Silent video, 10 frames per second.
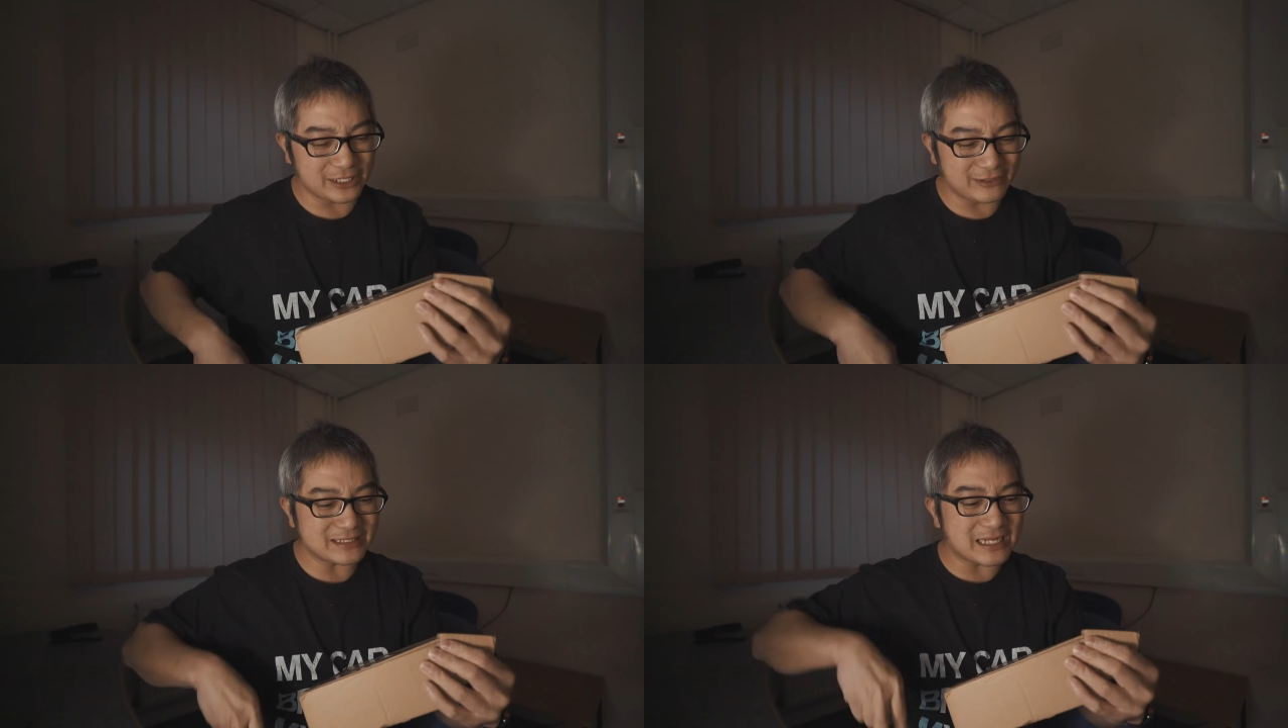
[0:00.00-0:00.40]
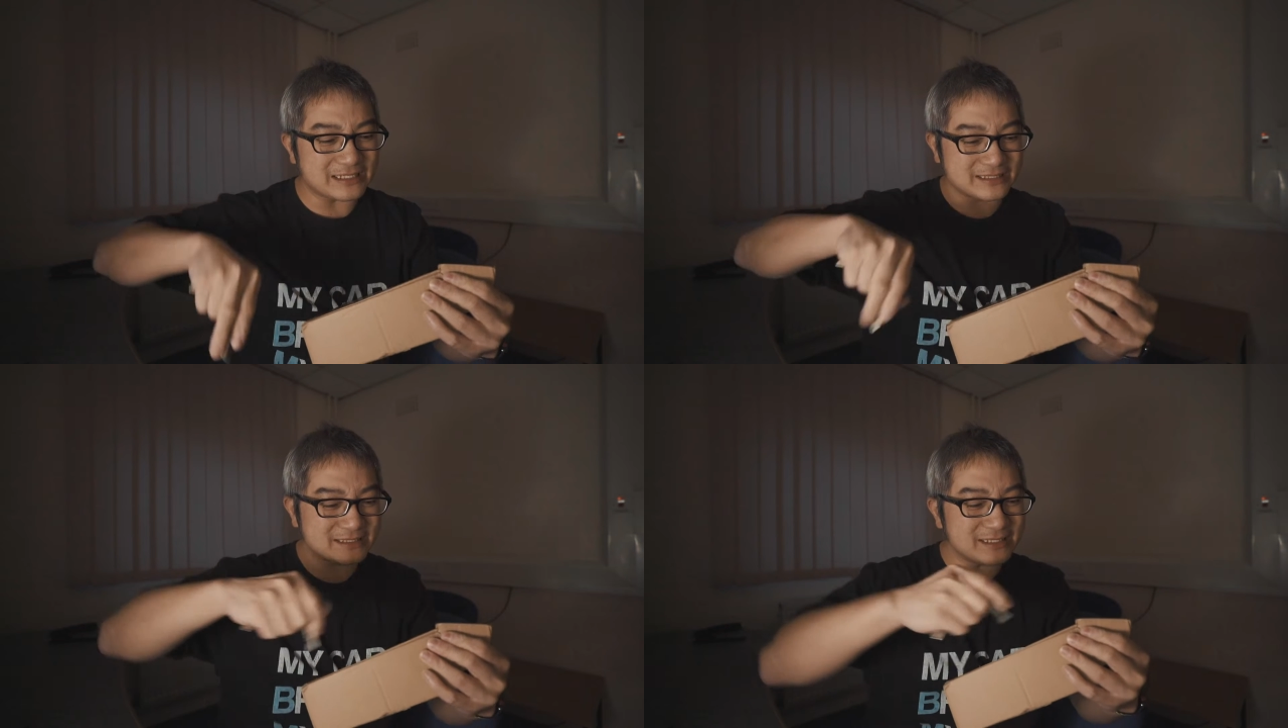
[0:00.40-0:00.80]
后来当
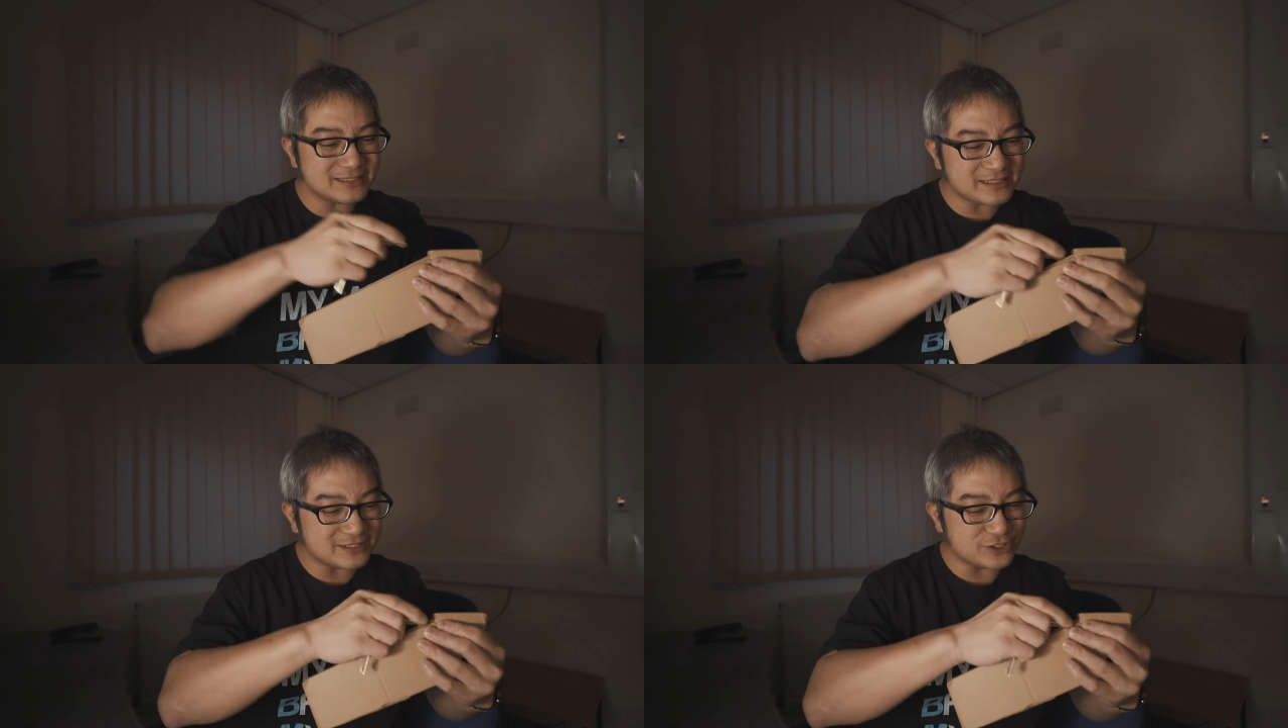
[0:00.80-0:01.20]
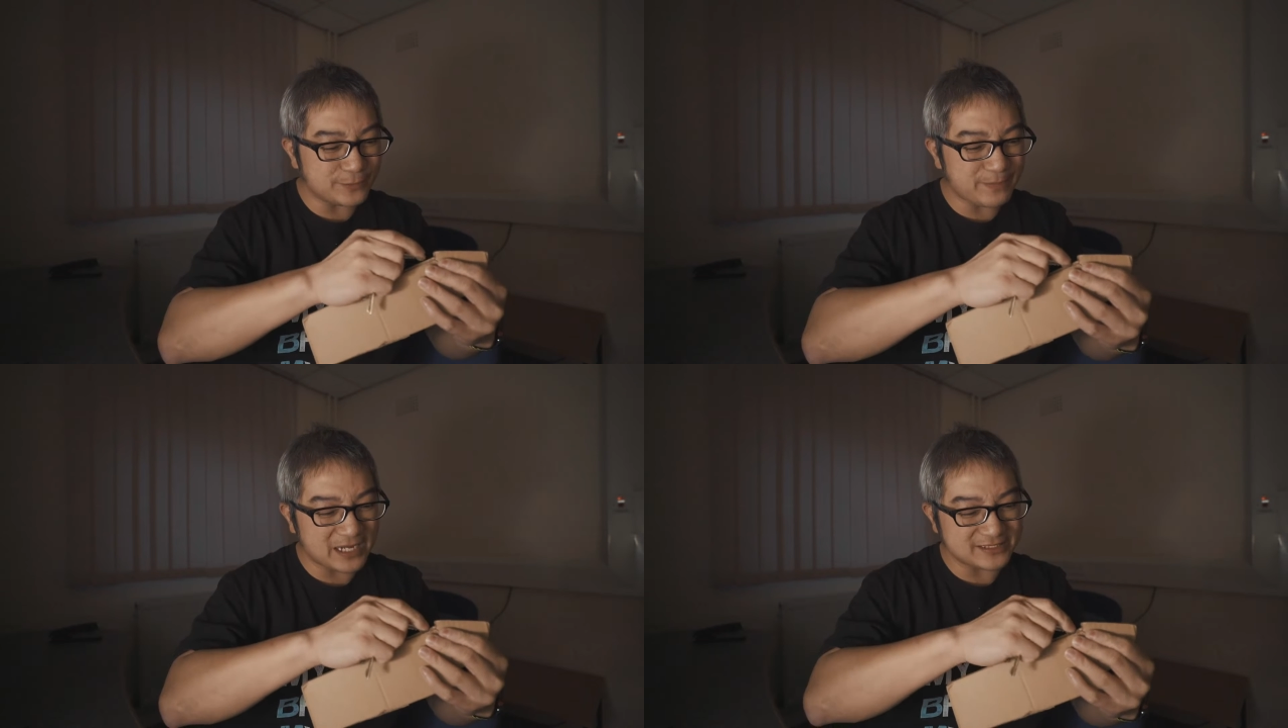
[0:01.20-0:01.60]
你真正去
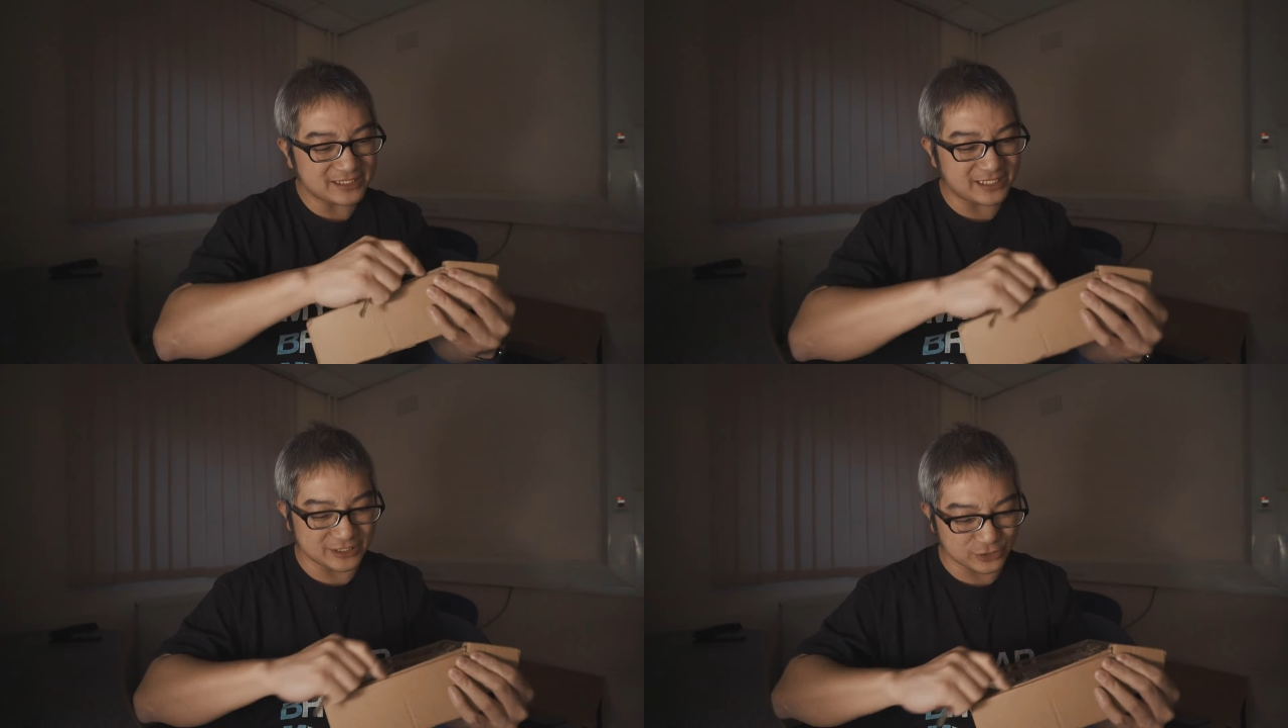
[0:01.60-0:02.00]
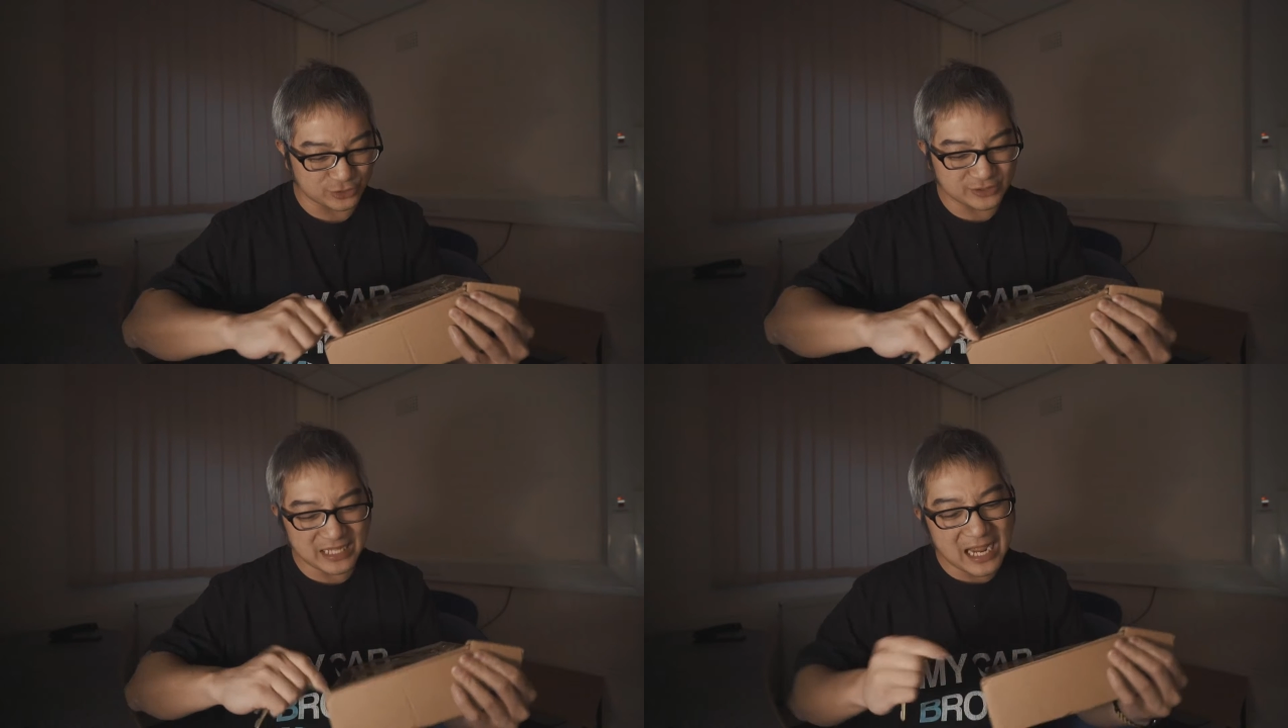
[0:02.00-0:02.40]
拍摄很
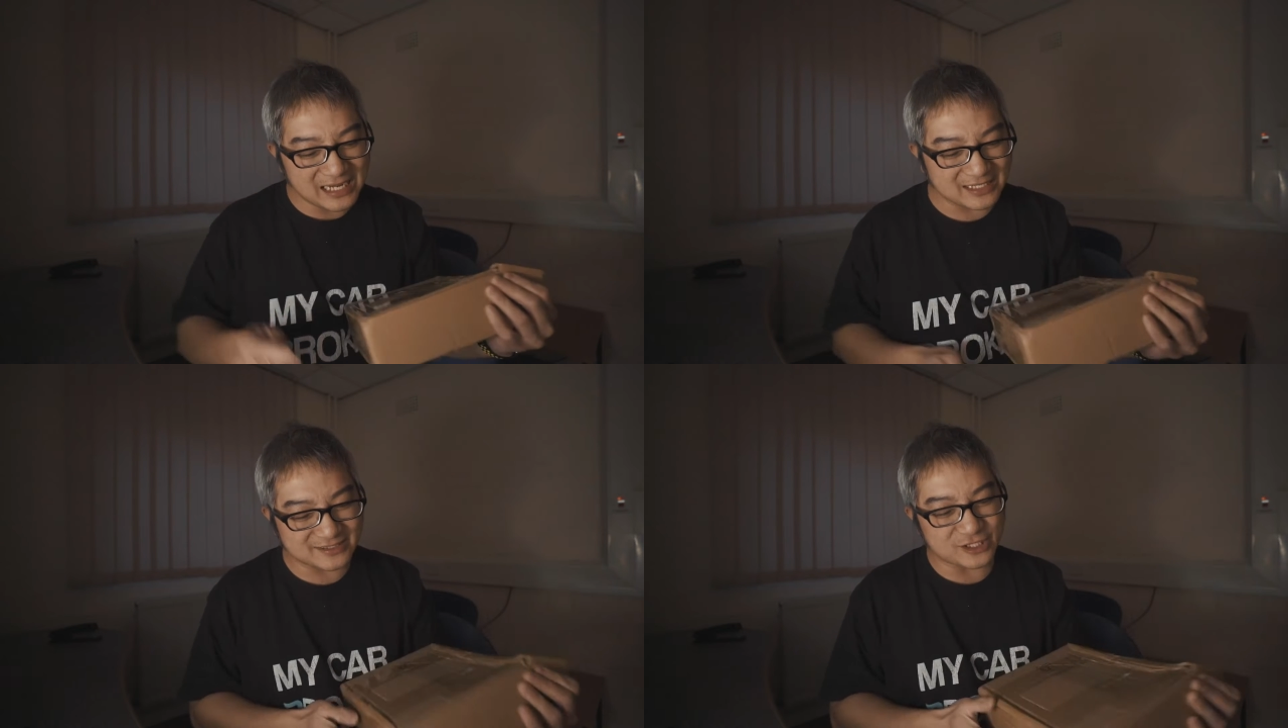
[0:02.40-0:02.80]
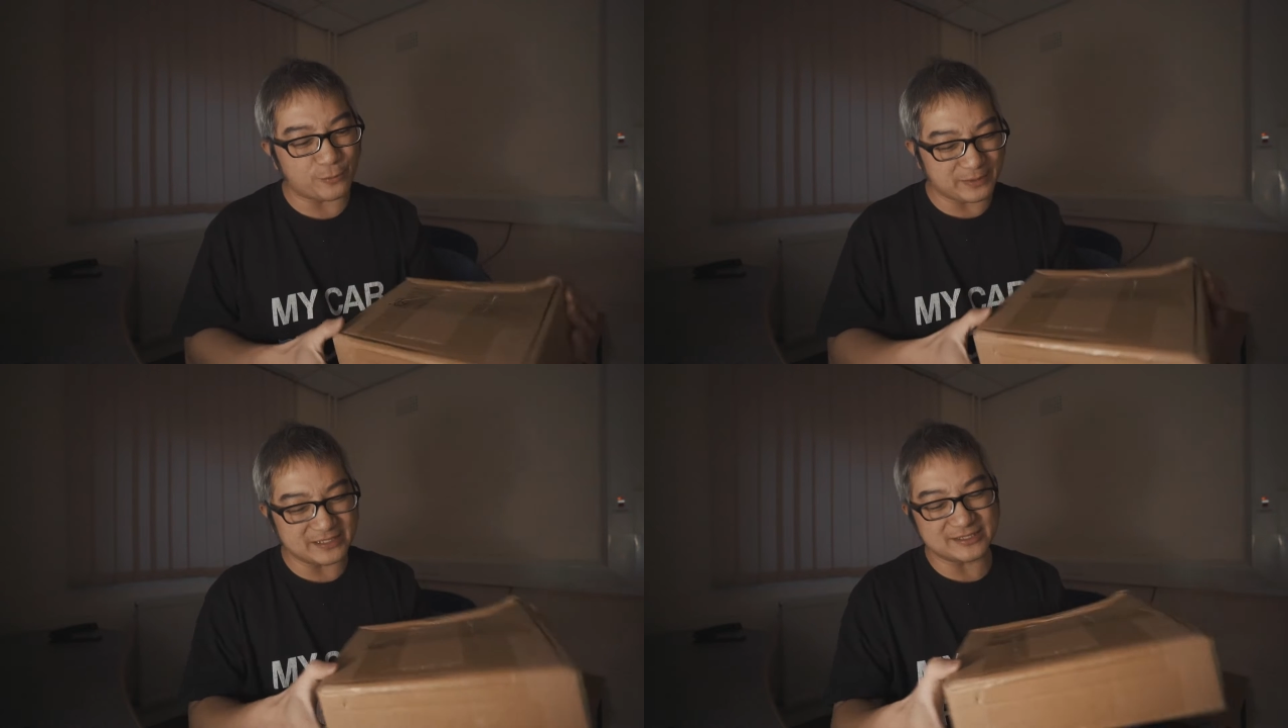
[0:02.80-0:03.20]
大量照
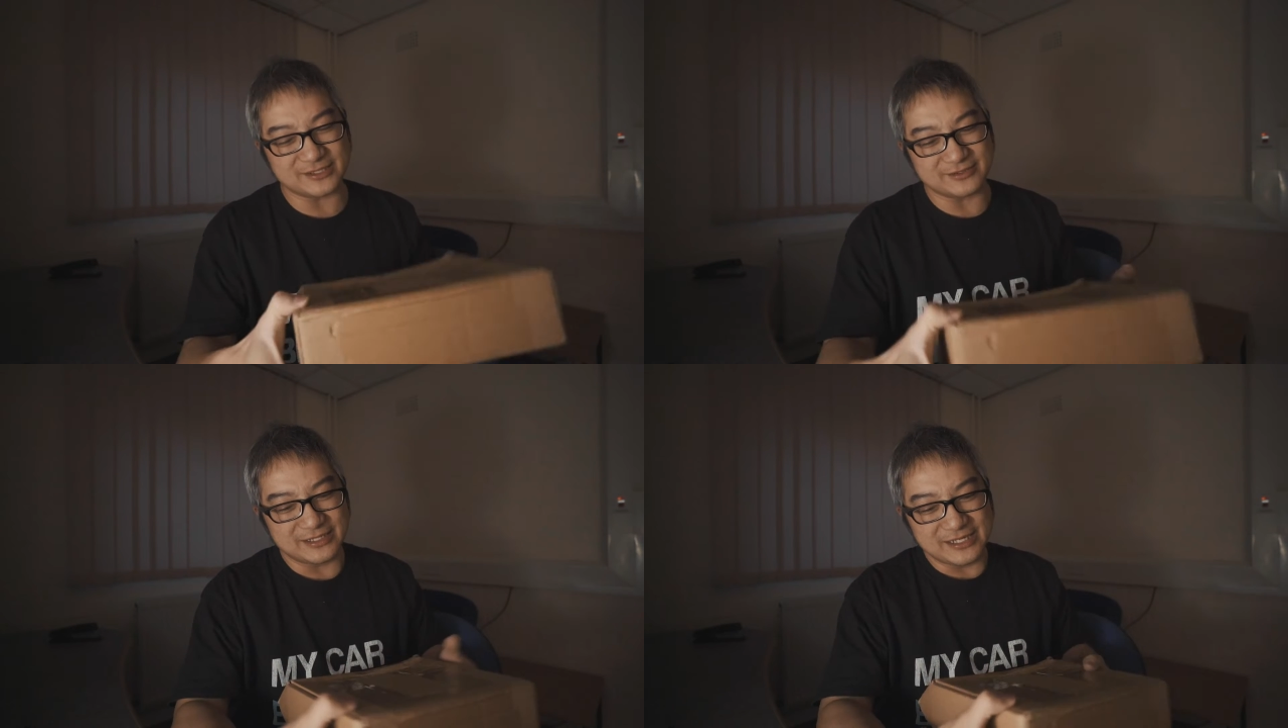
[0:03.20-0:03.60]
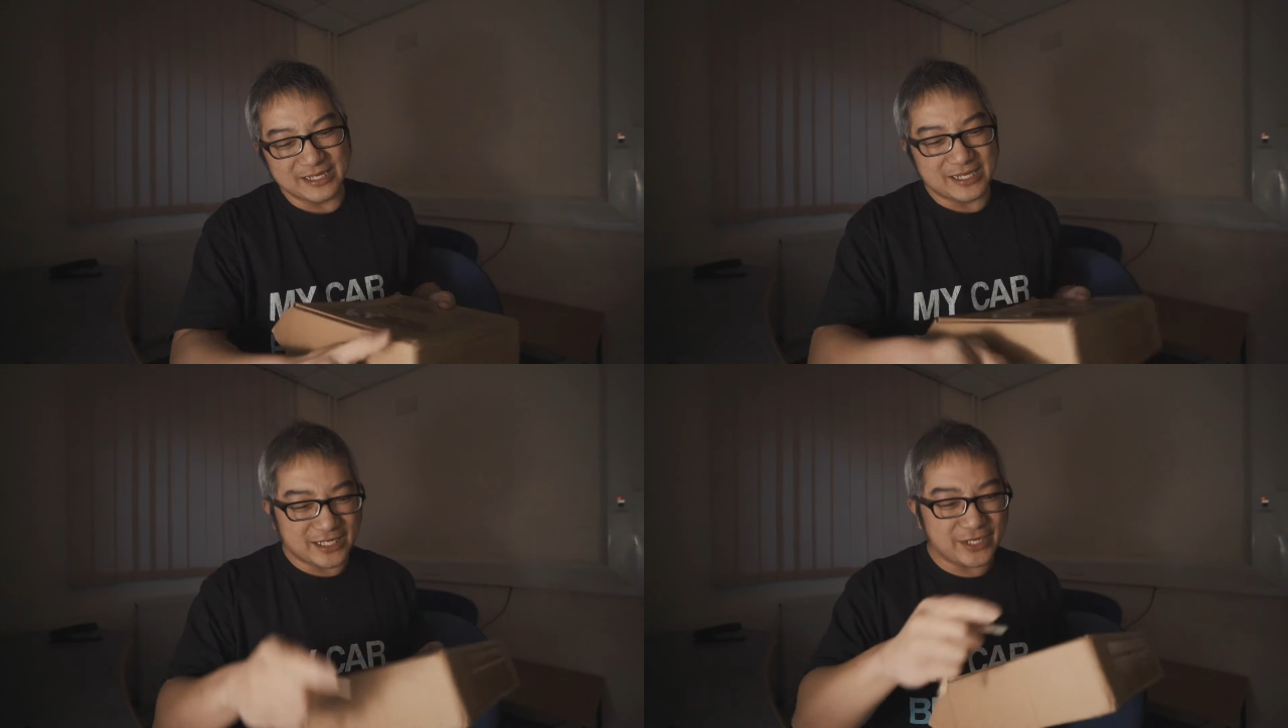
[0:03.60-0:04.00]
片的时候，
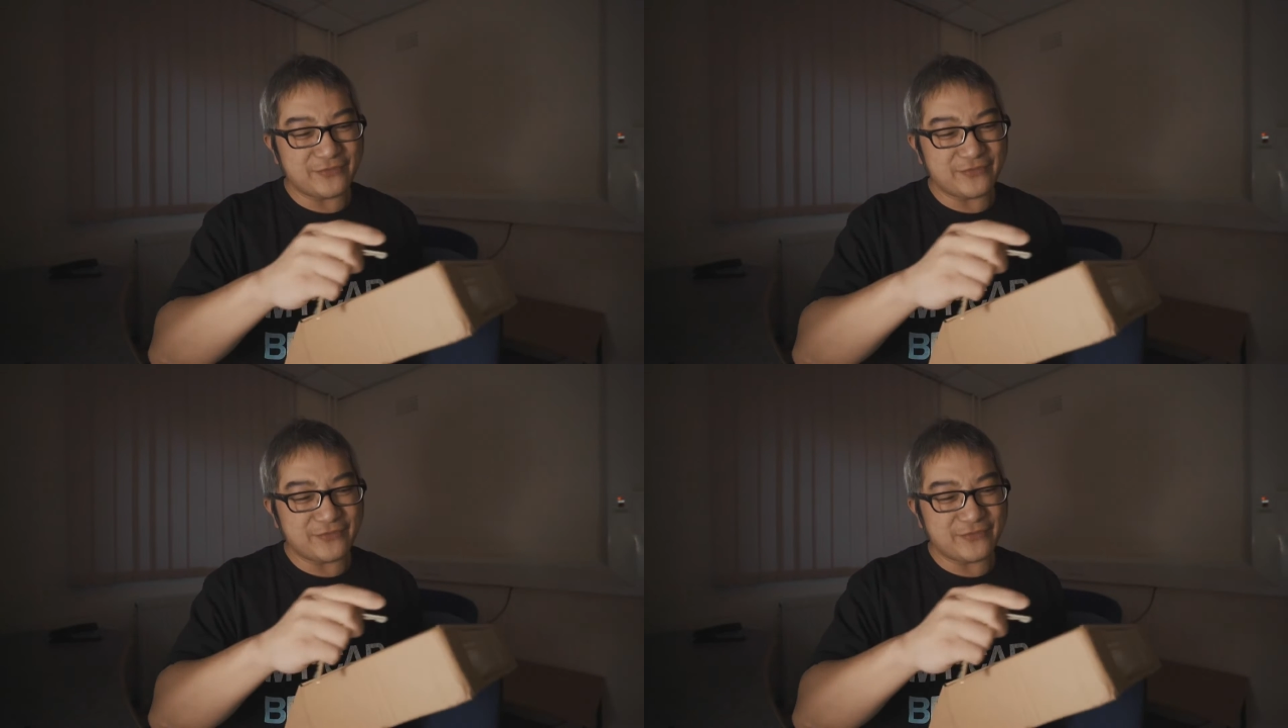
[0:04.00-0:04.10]
你